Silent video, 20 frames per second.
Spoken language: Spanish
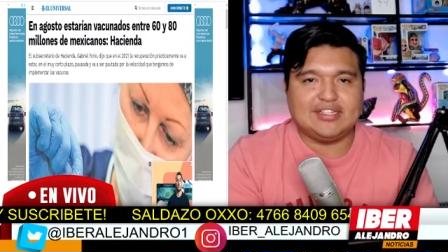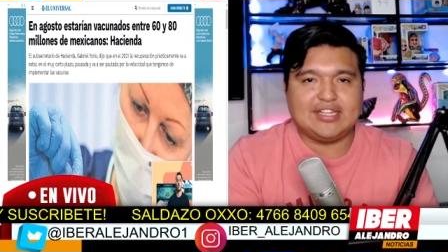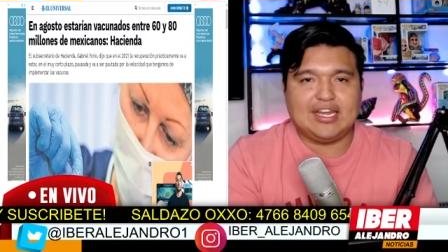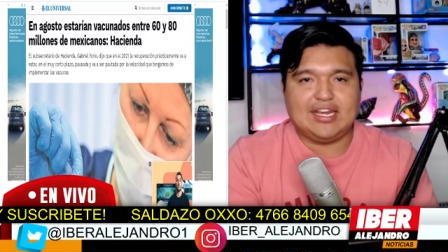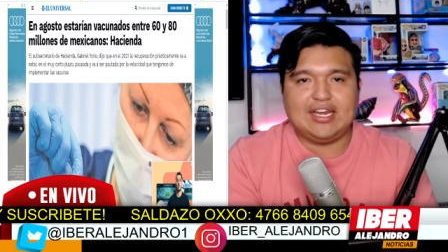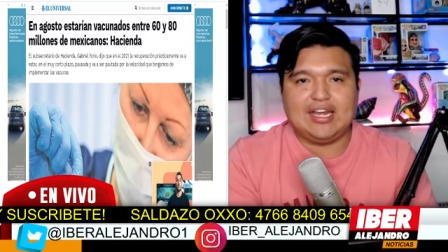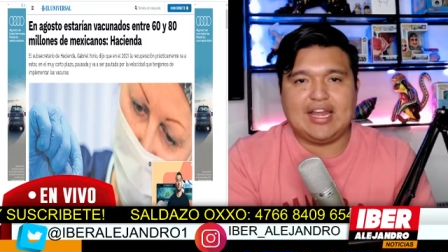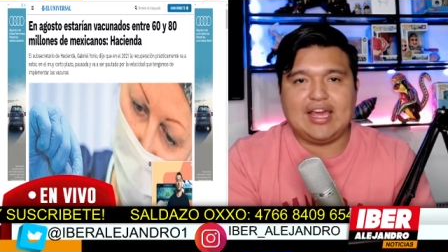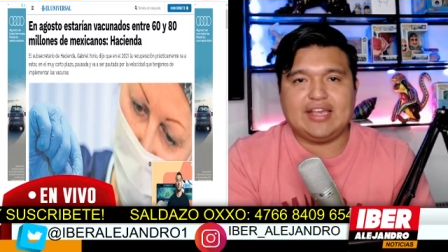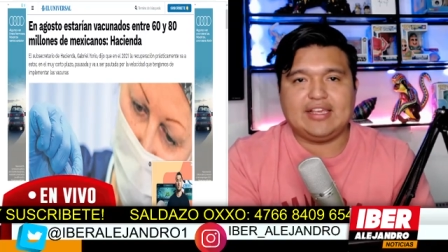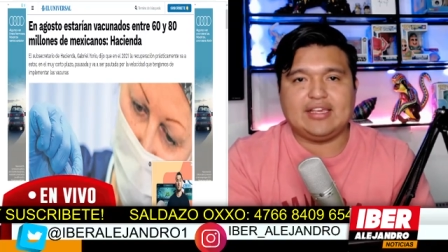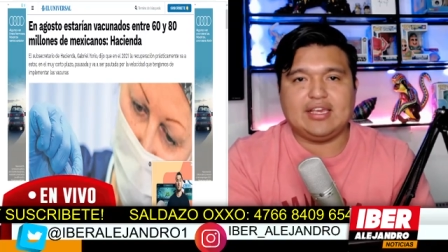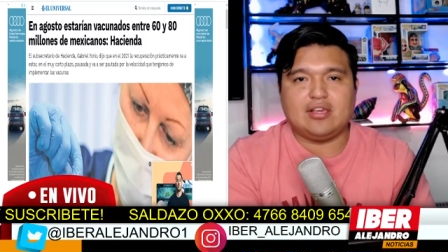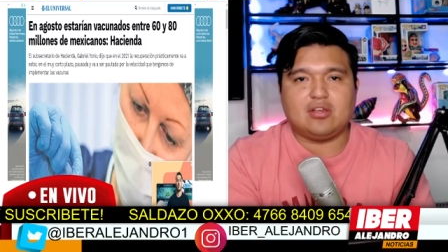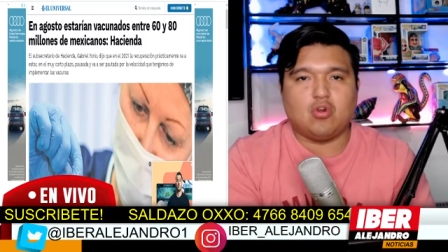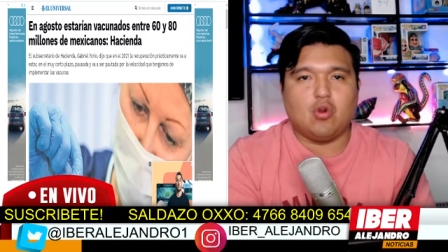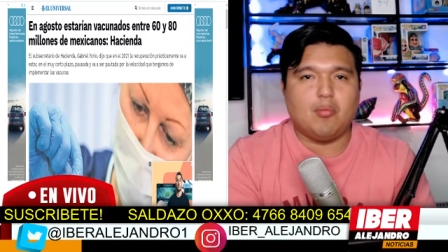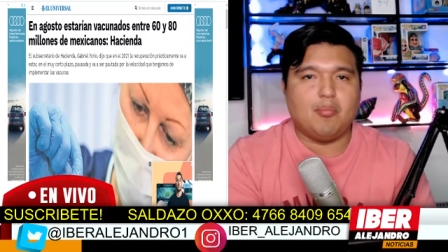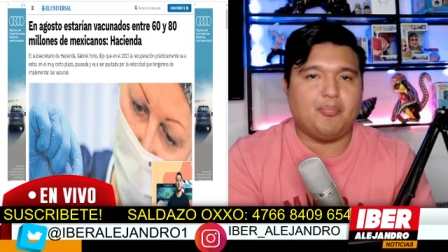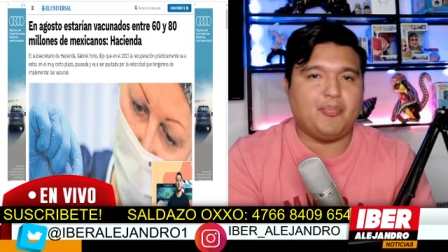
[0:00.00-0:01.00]
dale like y
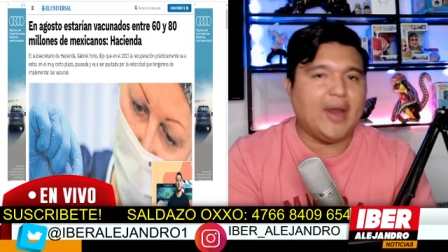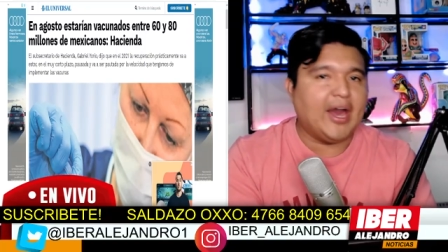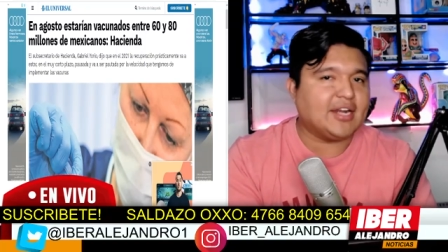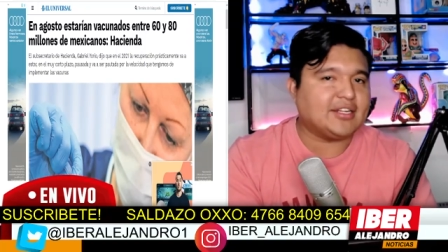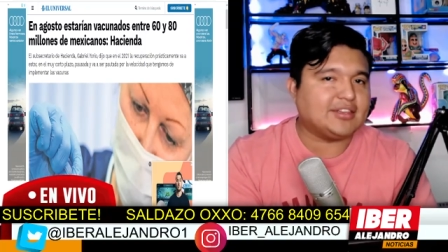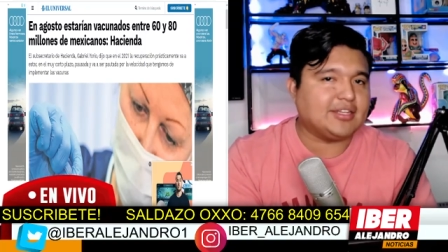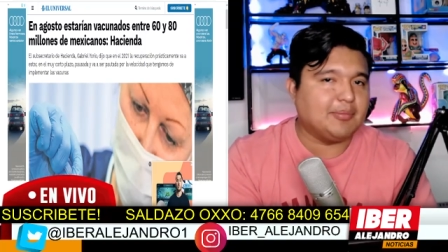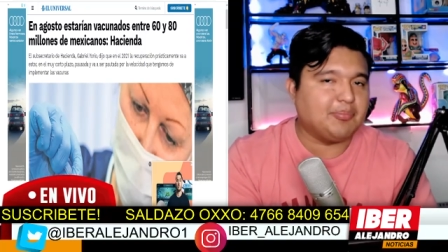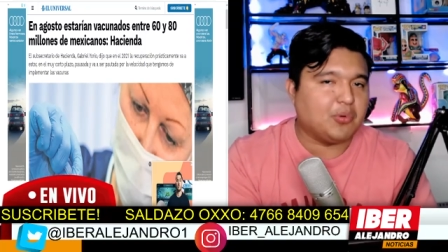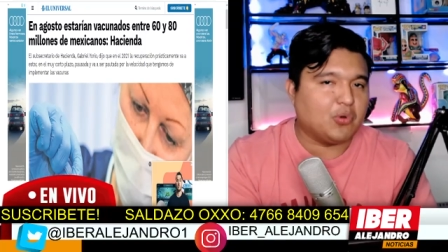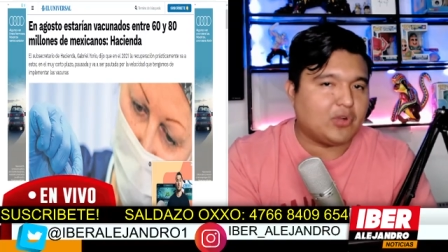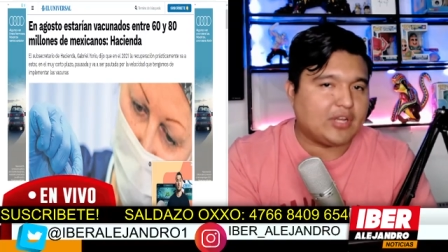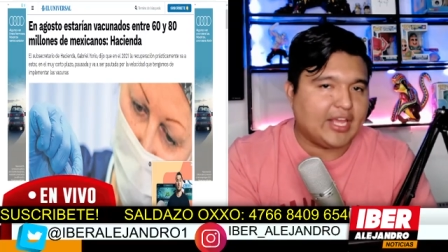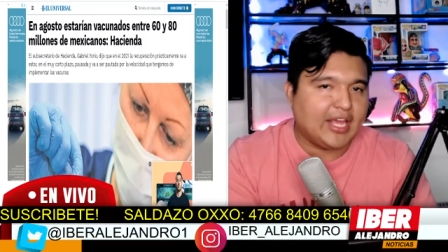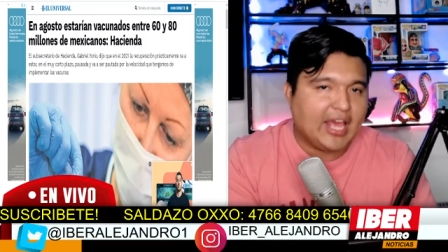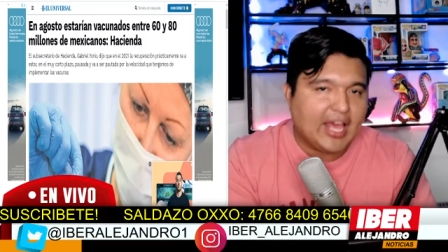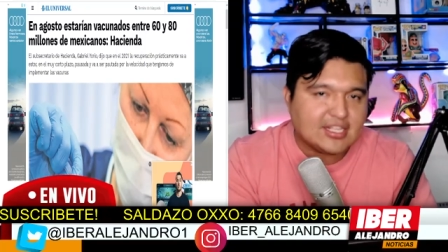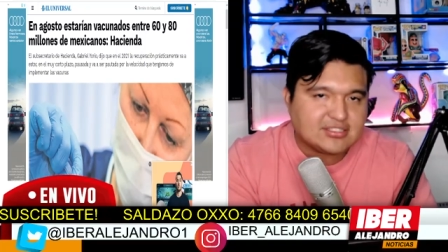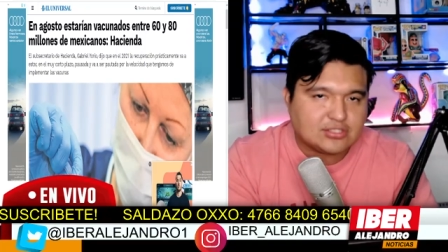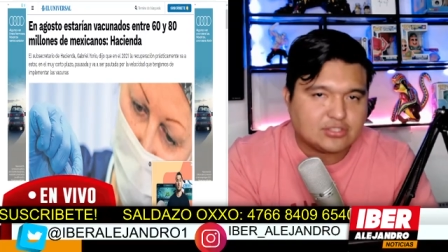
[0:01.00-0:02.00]
comparte
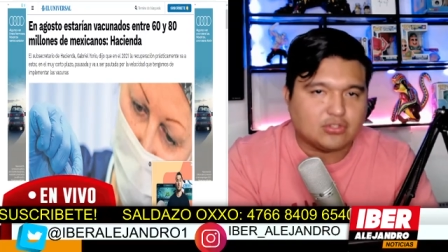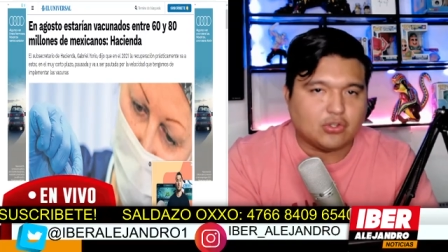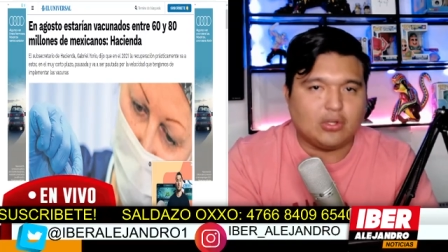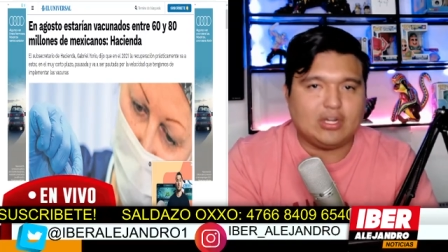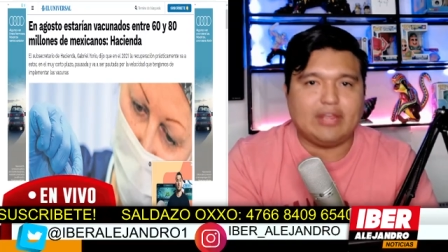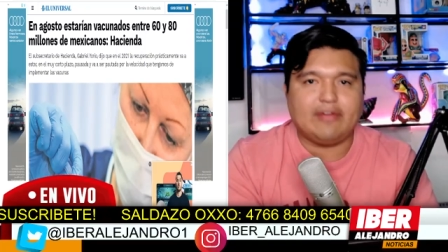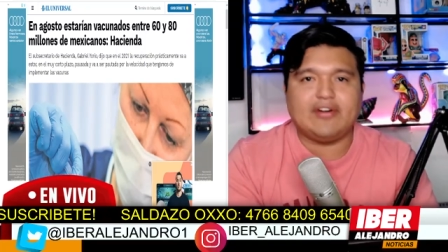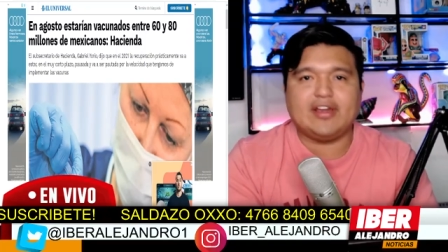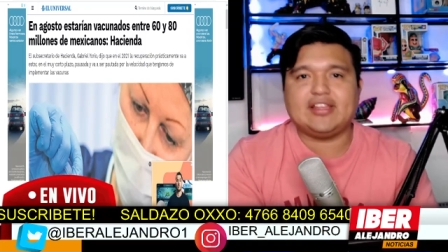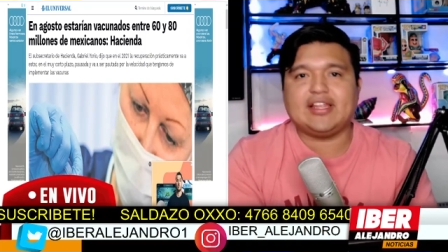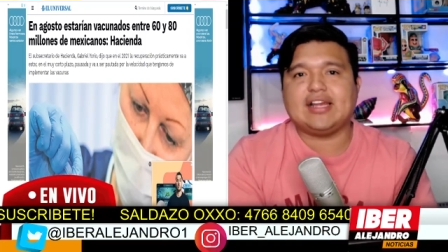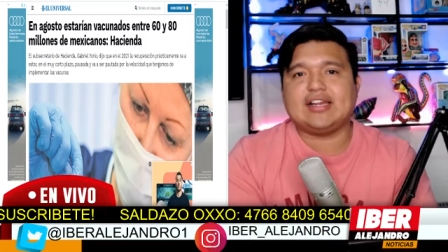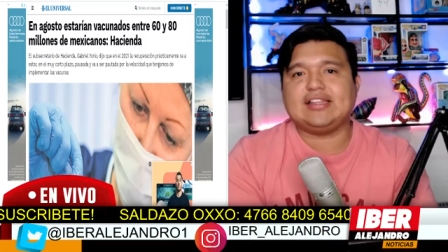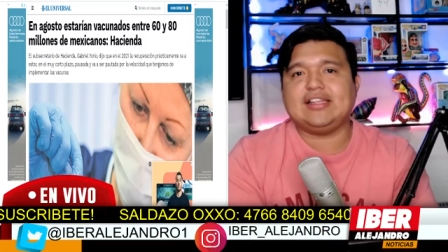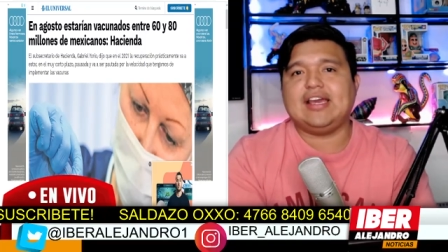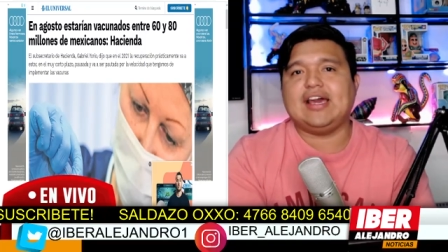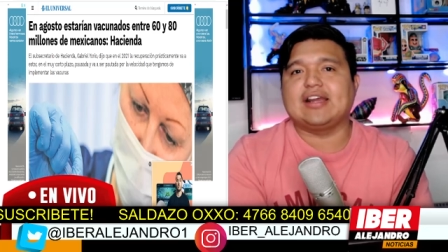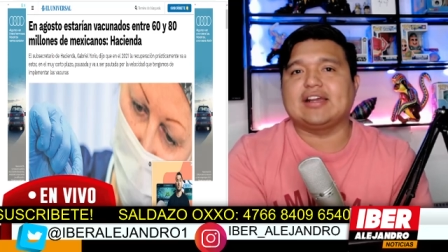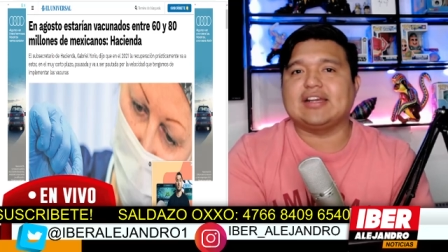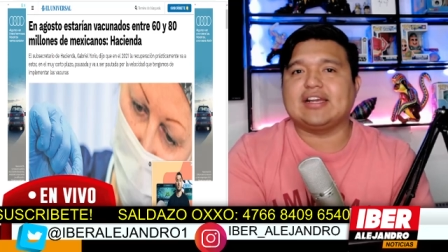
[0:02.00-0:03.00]
porque esto le va a dar
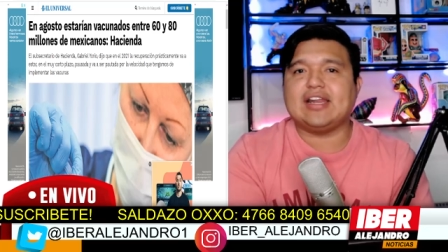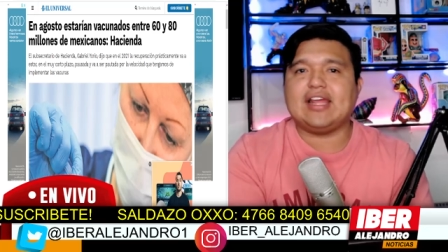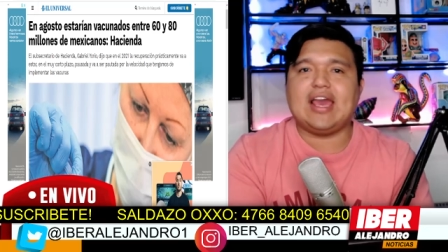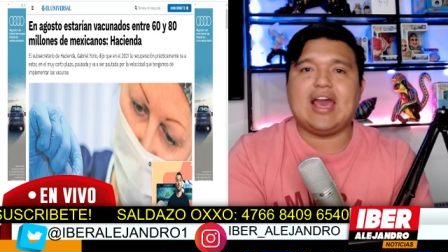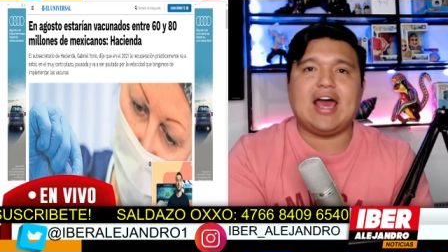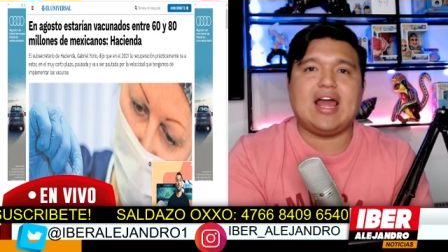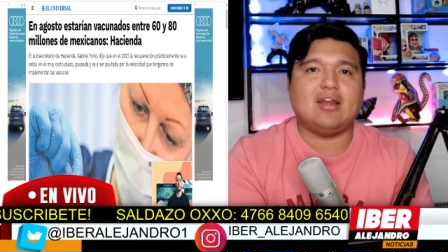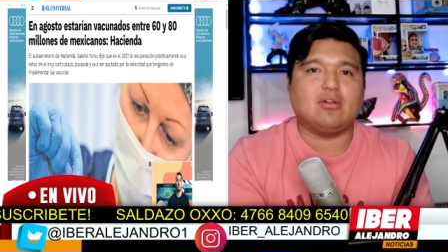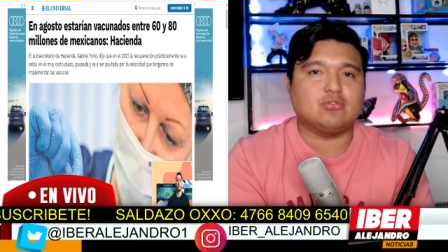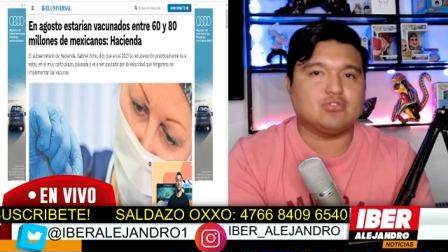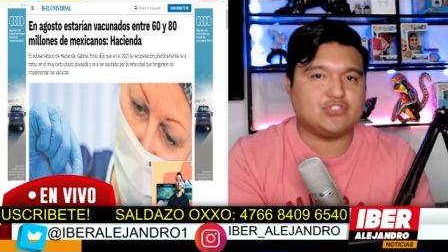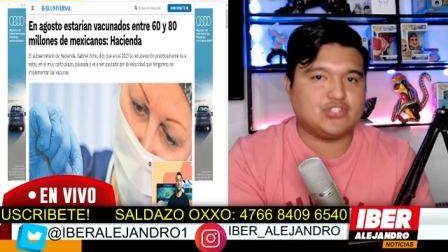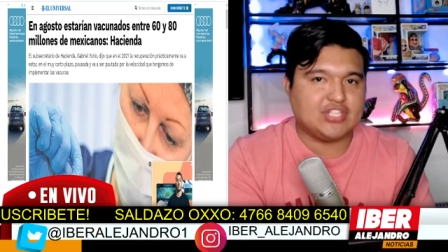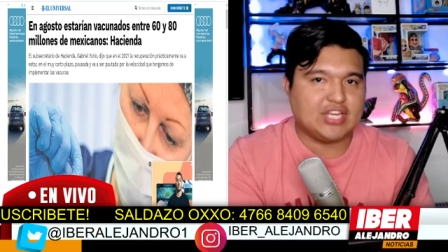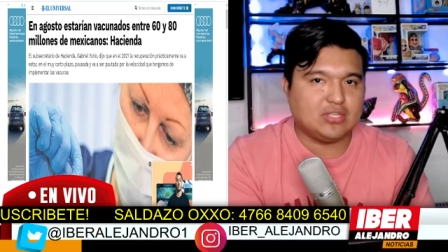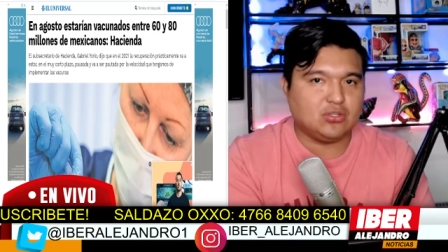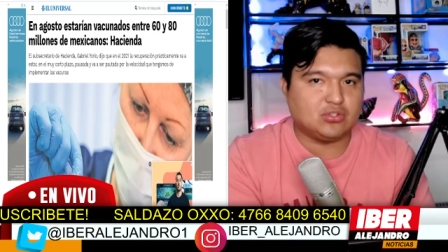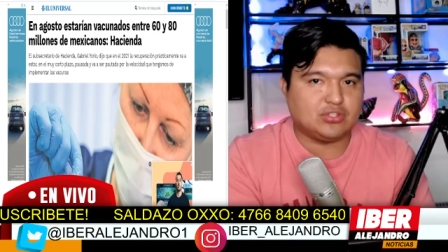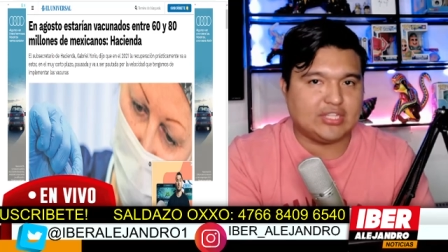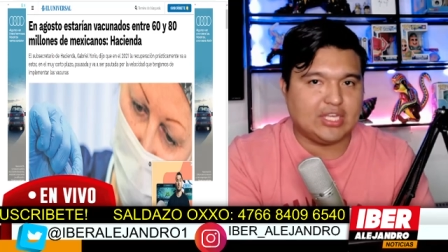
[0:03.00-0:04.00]
diarrea a los
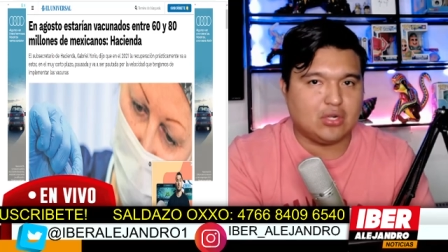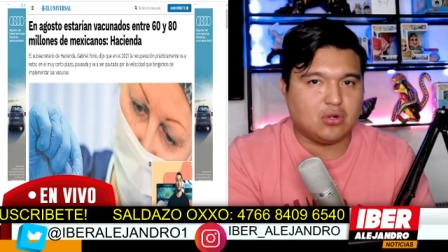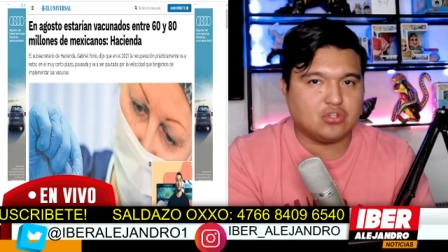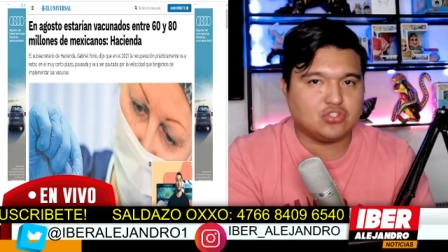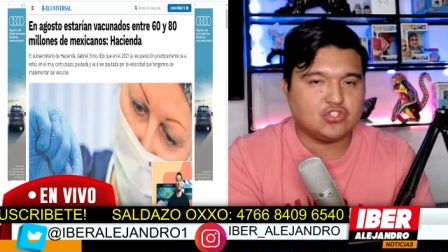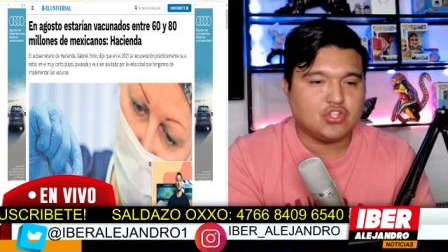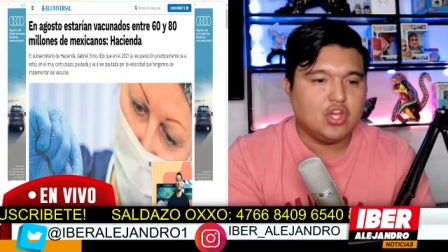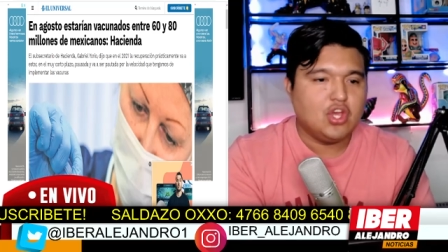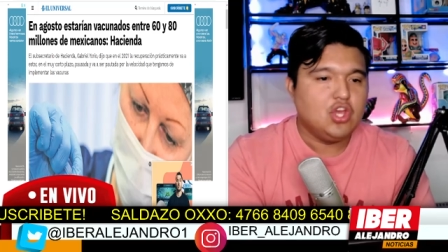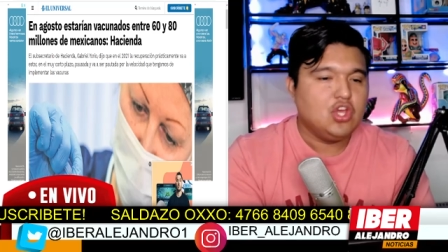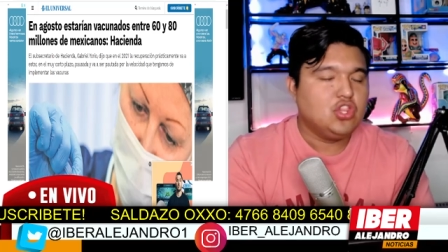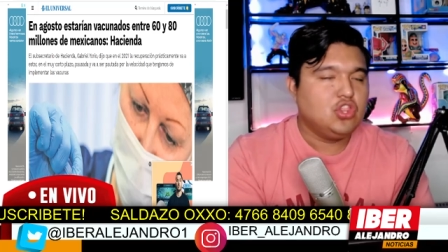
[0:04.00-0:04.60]
chayoteros.